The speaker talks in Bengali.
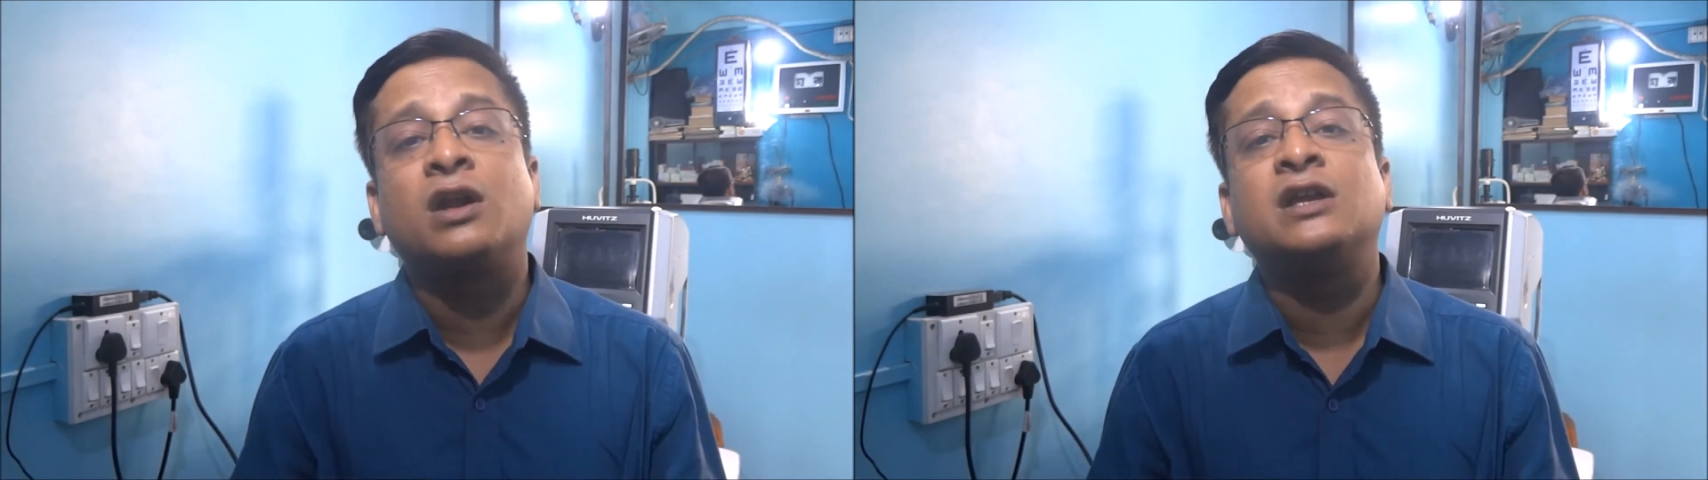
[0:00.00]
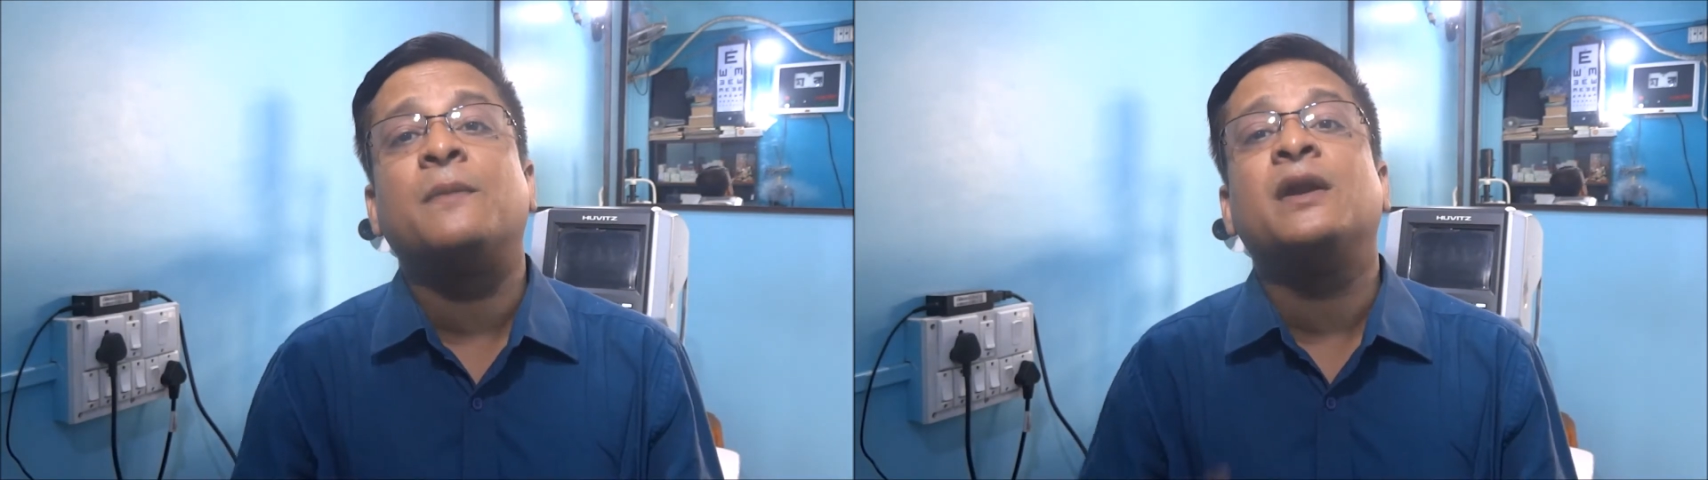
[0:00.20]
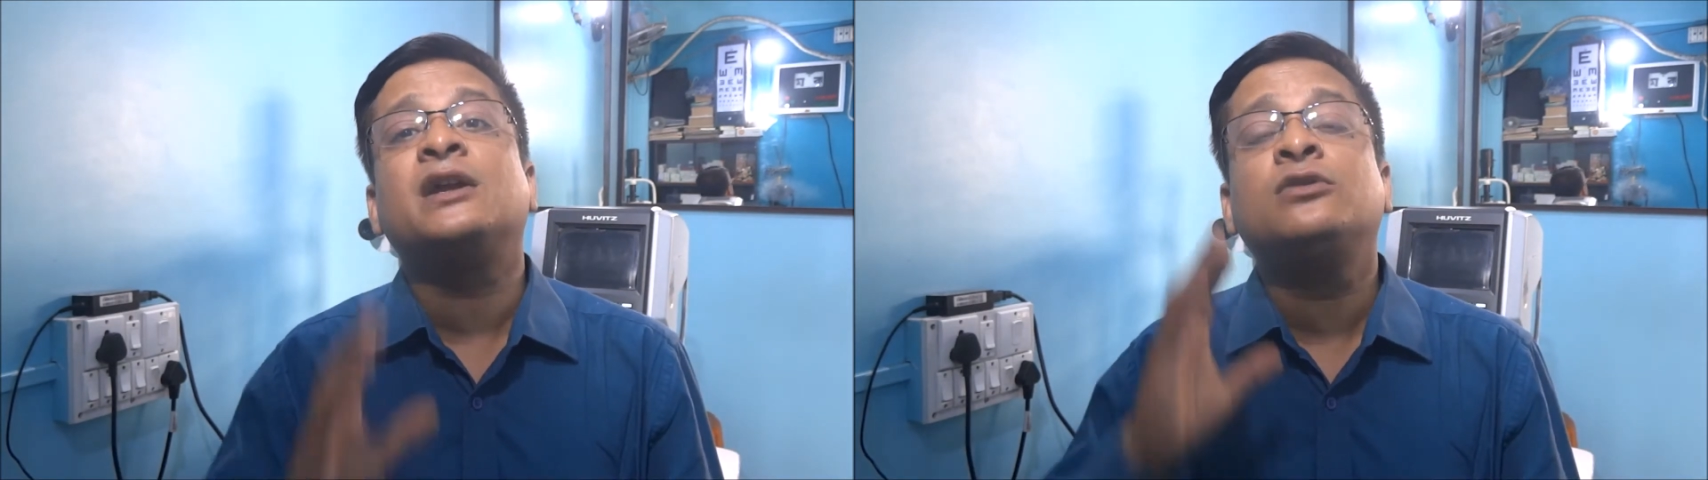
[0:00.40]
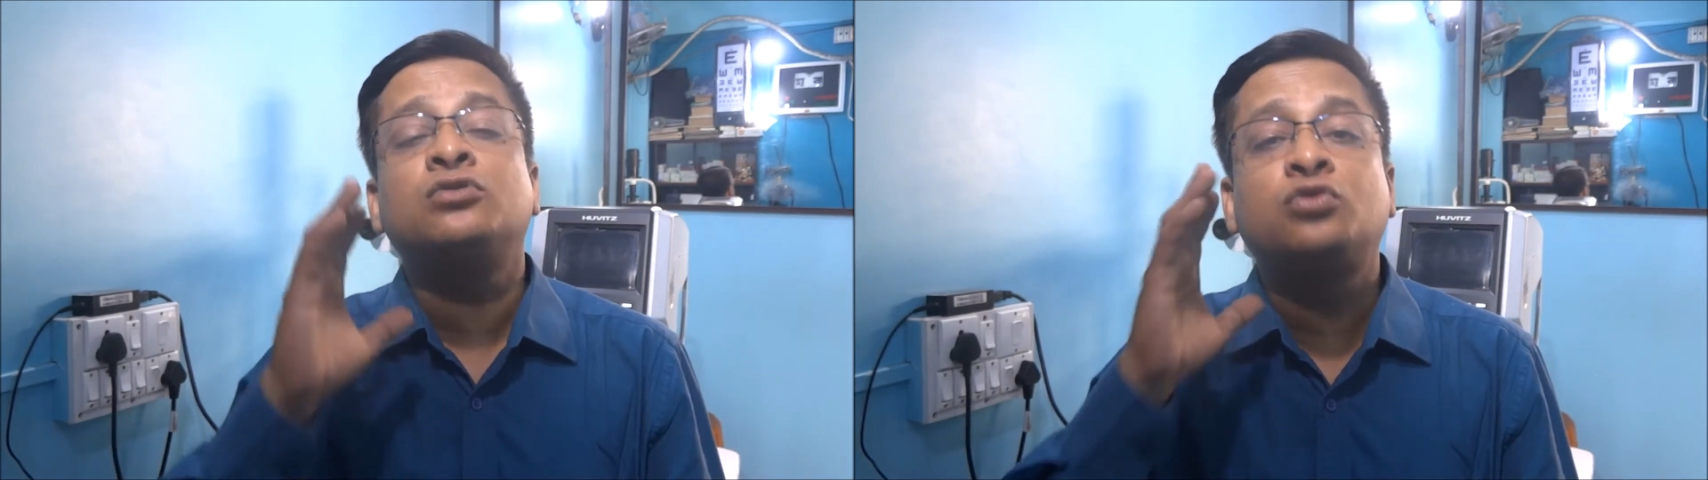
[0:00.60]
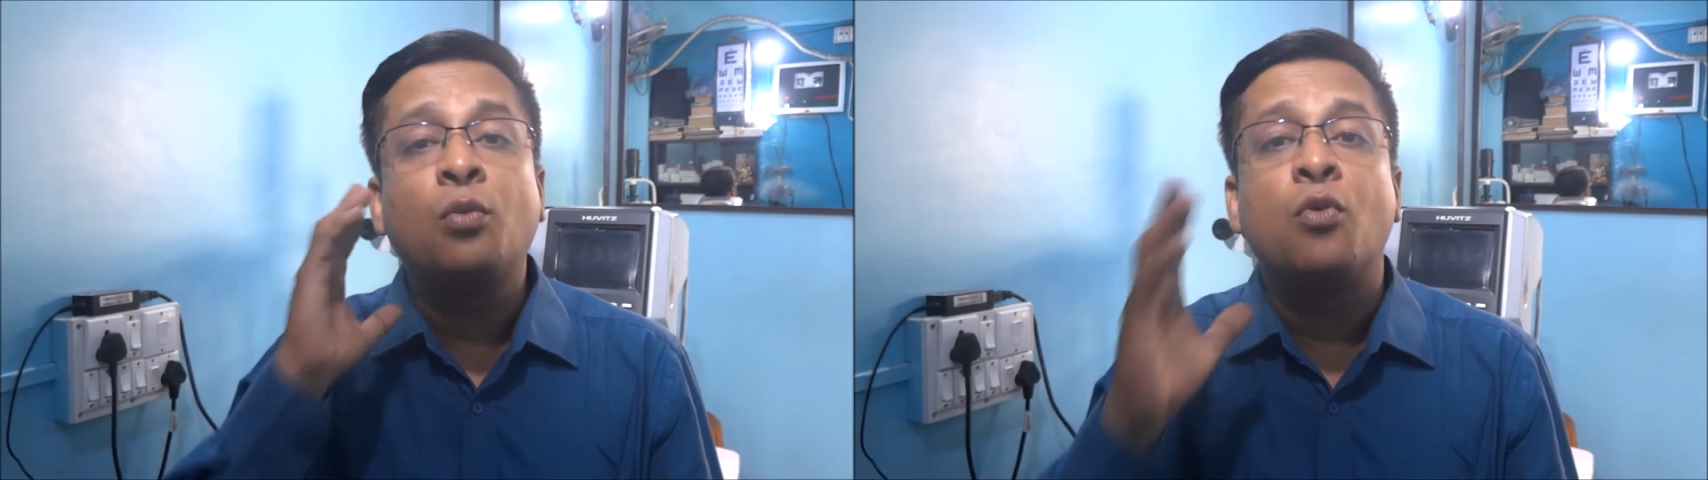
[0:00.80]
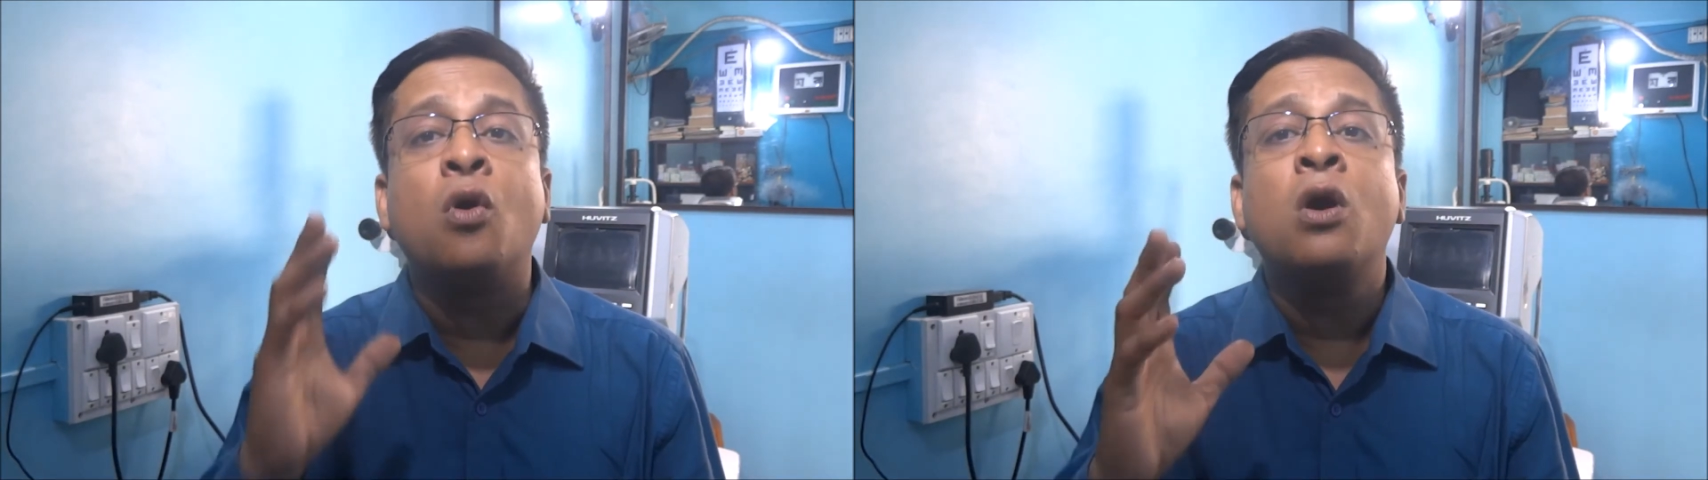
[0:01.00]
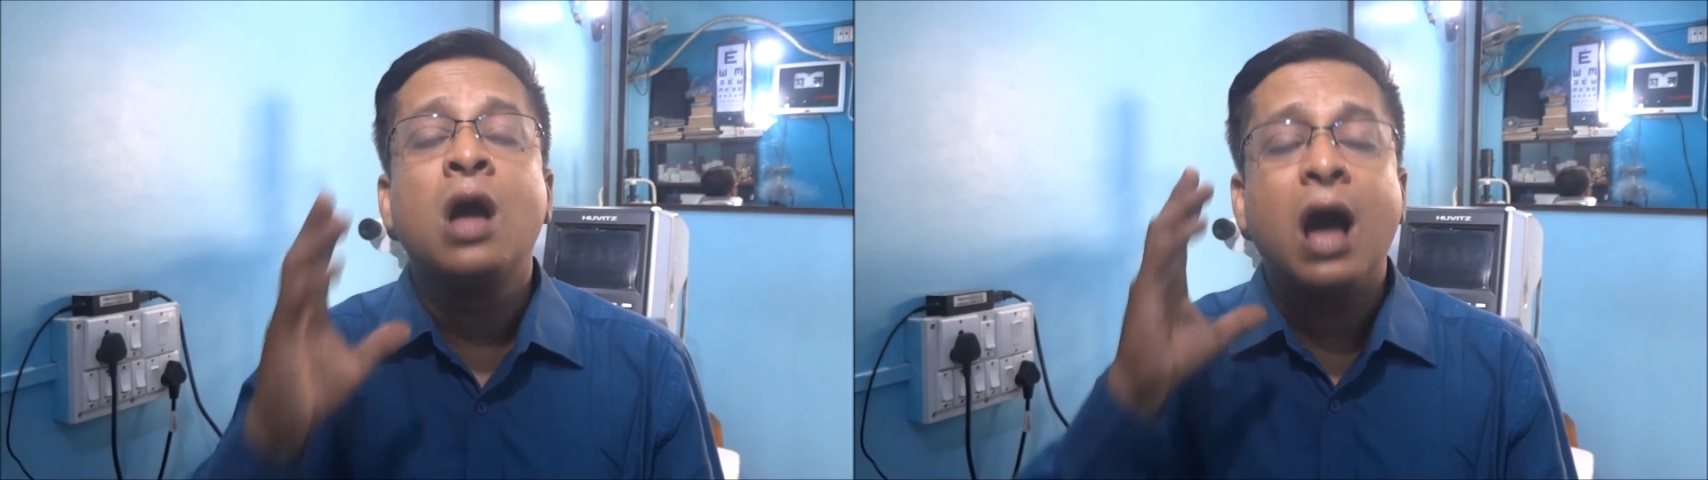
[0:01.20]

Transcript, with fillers: করা যাবে না কিন্তু তবুও